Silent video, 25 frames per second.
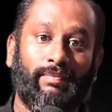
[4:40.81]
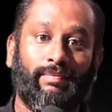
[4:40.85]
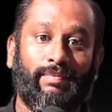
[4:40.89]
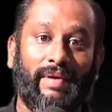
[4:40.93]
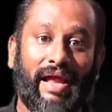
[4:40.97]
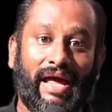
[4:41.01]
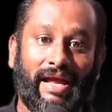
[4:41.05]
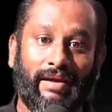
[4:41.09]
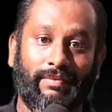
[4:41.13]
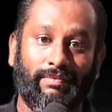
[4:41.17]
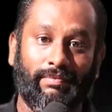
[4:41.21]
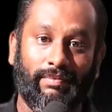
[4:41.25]

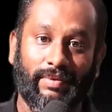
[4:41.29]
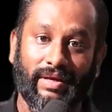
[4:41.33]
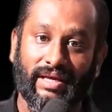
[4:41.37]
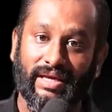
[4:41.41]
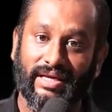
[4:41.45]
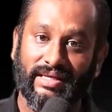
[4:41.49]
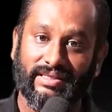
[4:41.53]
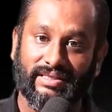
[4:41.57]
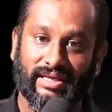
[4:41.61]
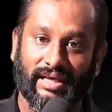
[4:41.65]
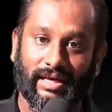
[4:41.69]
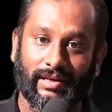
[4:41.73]
பிளான்
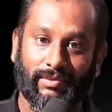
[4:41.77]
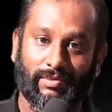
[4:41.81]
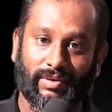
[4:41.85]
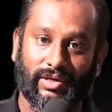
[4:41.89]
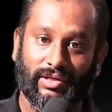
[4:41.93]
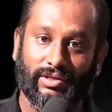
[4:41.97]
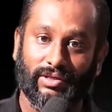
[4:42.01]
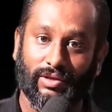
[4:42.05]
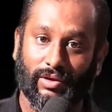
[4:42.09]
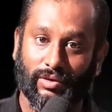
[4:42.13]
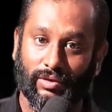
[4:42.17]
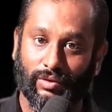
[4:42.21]
பியை
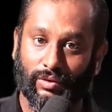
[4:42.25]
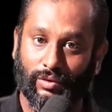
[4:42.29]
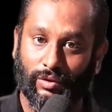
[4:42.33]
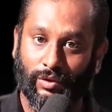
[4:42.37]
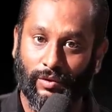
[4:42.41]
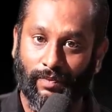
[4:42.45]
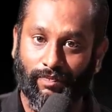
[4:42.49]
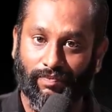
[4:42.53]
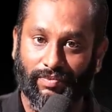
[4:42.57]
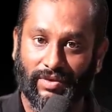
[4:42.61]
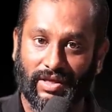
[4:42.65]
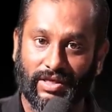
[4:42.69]

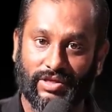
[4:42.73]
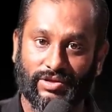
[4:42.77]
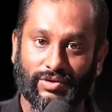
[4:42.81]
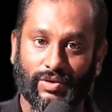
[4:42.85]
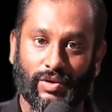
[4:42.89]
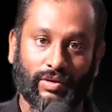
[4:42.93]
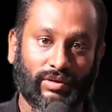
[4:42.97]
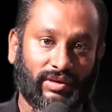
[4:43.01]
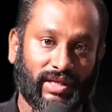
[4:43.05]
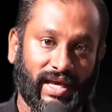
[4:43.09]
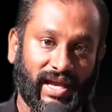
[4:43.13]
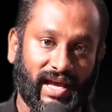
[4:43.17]
செயல்படுத்துறதுக்கும்
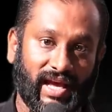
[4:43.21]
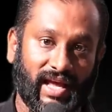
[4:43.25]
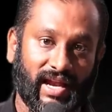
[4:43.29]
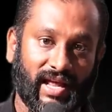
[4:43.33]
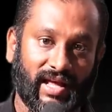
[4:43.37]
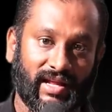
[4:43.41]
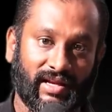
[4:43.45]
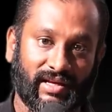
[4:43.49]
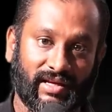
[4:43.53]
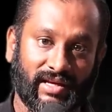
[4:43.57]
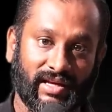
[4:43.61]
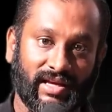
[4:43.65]
இஸ்ரோ
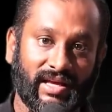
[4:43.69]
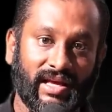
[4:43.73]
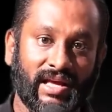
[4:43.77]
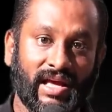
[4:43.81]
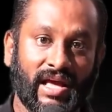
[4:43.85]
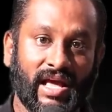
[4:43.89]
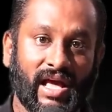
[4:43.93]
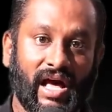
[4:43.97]
தயாராக இருக்குது